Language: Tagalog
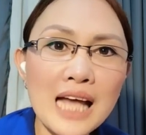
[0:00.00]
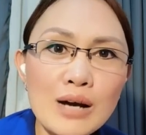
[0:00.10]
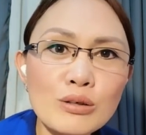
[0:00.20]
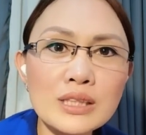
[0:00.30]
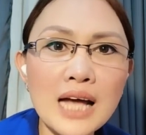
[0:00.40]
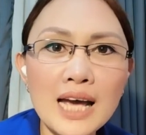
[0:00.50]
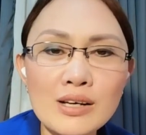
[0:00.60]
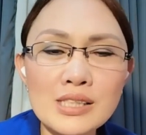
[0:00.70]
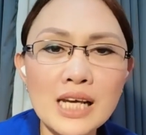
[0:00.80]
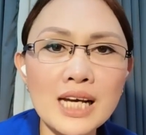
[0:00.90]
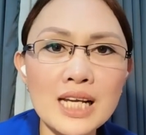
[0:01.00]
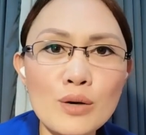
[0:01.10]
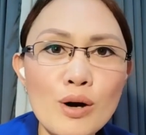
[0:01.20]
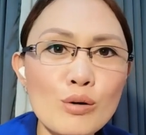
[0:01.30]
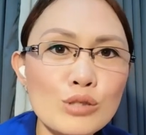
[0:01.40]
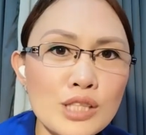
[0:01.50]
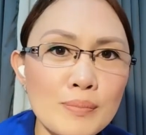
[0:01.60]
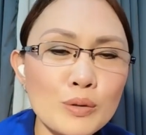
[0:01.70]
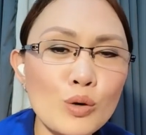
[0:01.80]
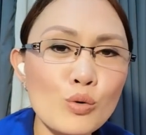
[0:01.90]
Ngayon, dako tayo sa ikalawang
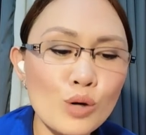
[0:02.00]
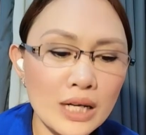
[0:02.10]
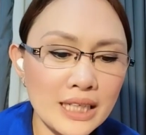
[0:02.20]
konsepto